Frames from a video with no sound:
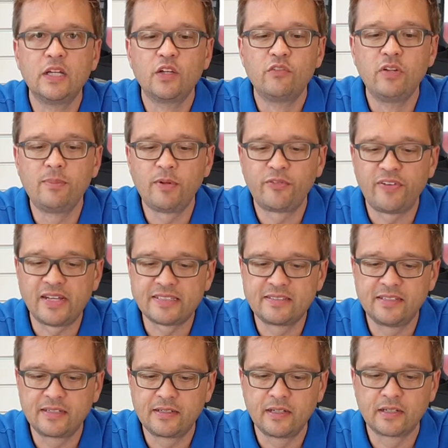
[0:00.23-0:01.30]
Wie
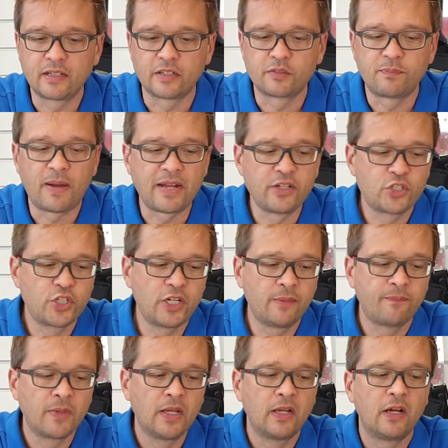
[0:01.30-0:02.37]
befestigt ihr das
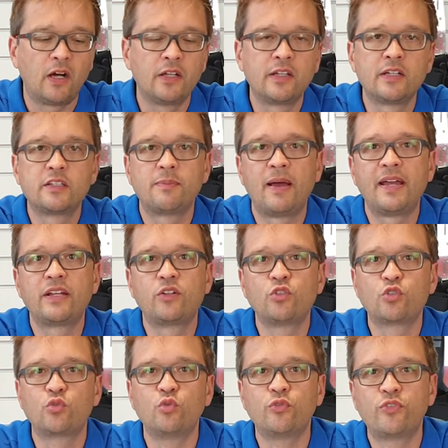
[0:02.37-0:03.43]
Bungee an der zweiten
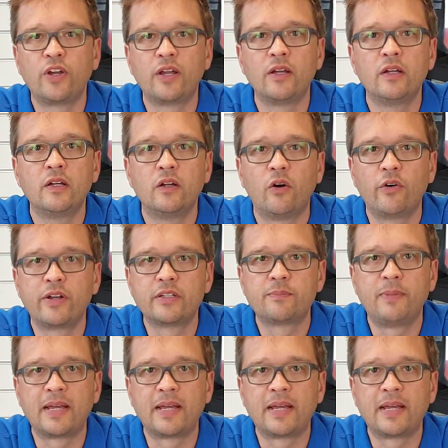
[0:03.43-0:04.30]
Stufe eures